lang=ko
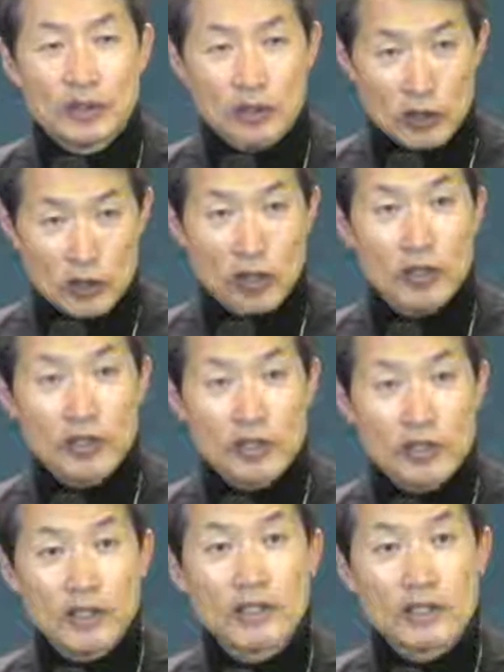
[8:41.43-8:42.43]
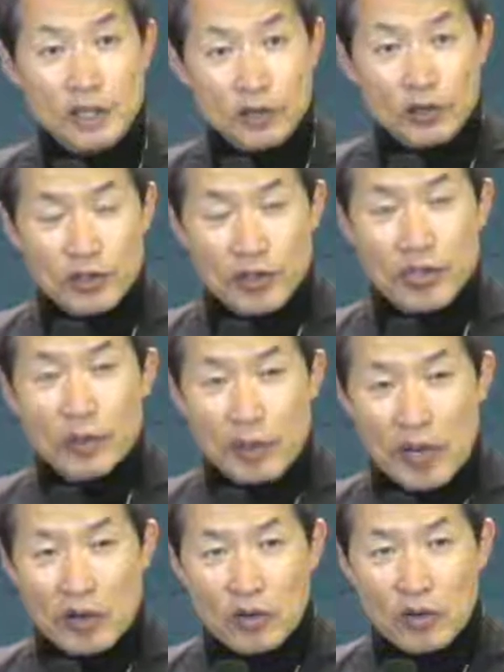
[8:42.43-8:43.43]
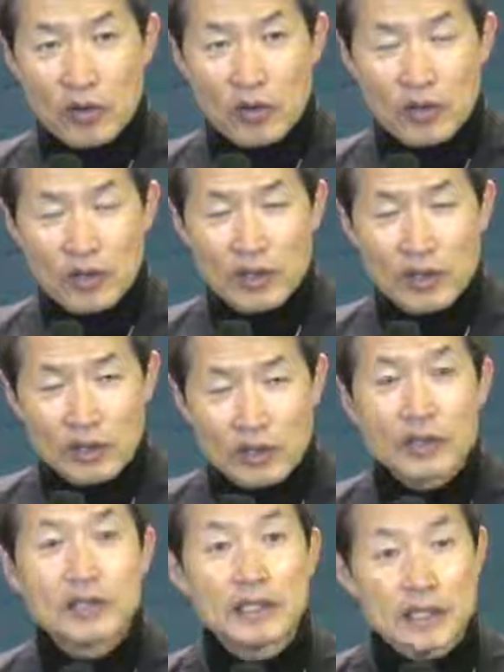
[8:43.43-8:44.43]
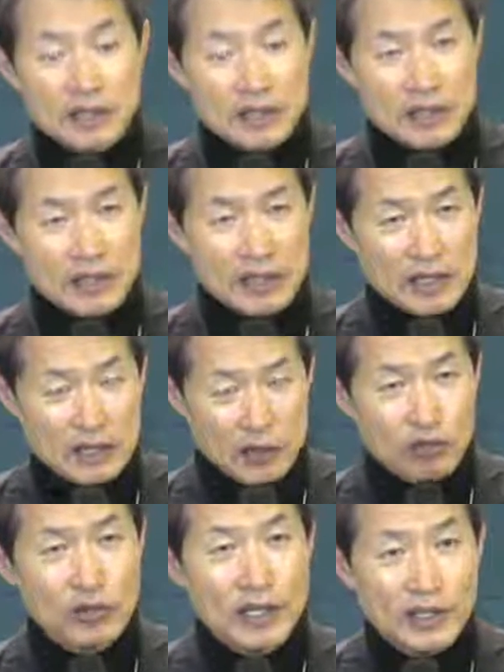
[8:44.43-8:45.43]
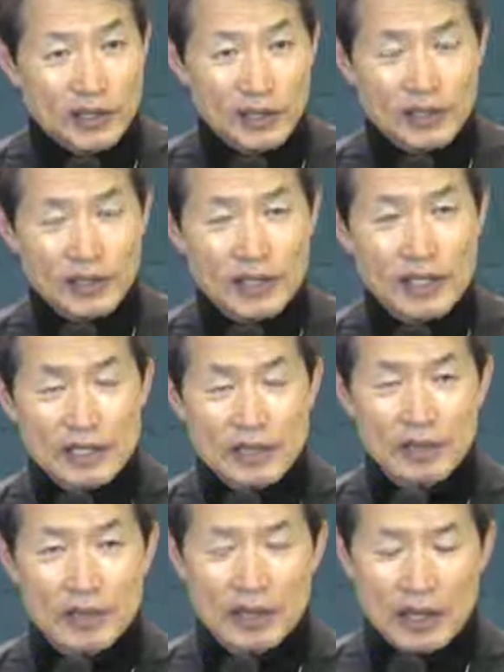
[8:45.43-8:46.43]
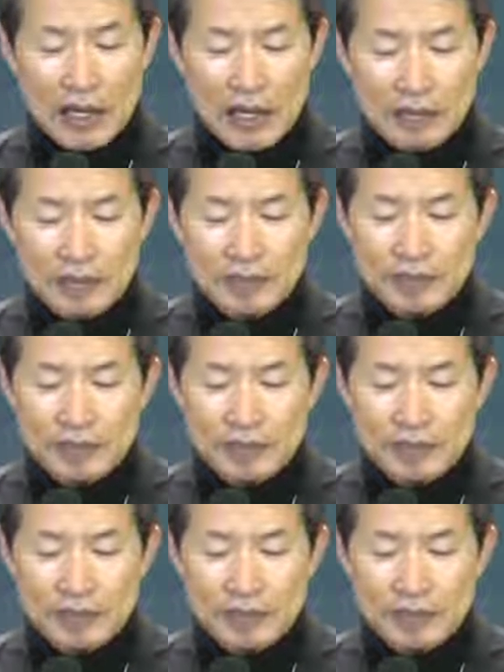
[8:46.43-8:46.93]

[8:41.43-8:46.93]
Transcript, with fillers: 그 정신은 계속 이어받고 이런 게 이제 구약 성경에 있습니다.